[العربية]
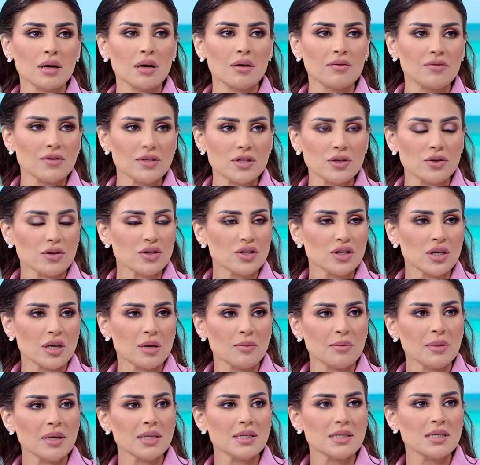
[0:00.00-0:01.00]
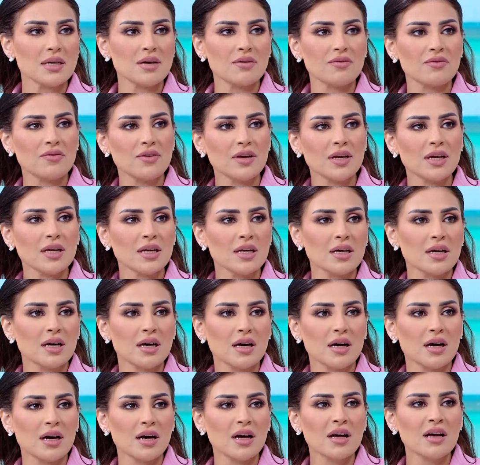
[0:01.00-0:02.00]
في السوشيال ميديا في
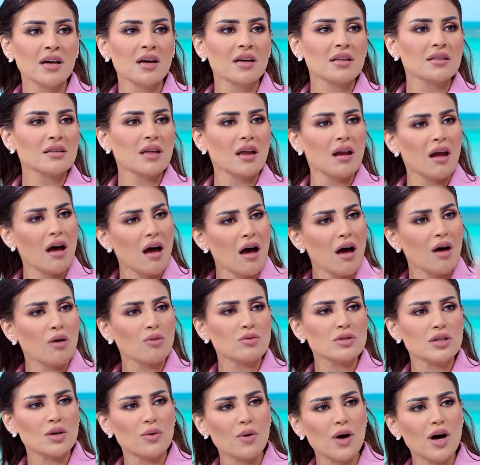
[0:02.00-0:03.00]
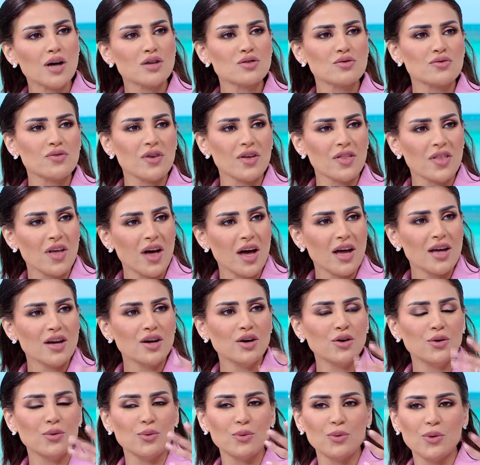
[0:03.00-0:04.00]
طلاق وزواج
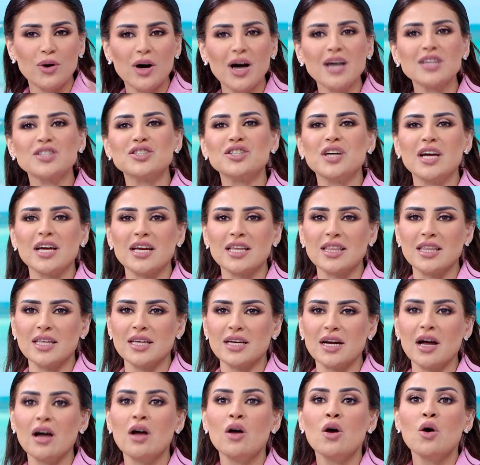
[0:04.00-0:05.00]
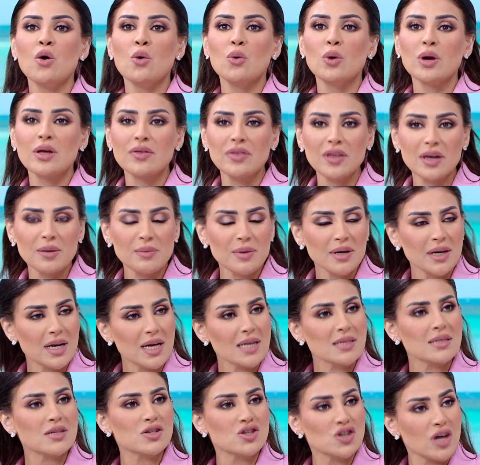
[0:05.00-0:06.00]
وفضايح واشياء كثيره صحيح. والكثير من
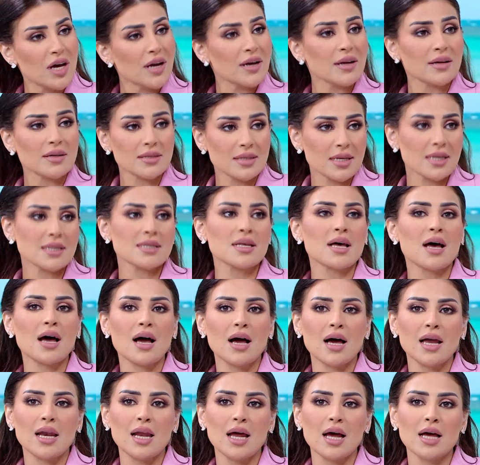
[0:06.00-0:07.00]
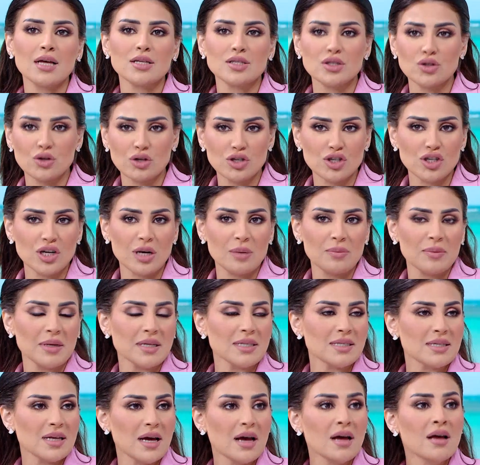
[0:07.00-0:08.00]
الناس تشارك قصصها على السوشيال
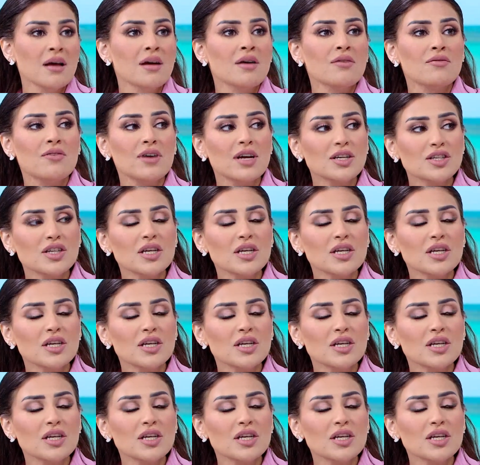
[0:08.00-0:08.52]
ميديا فايش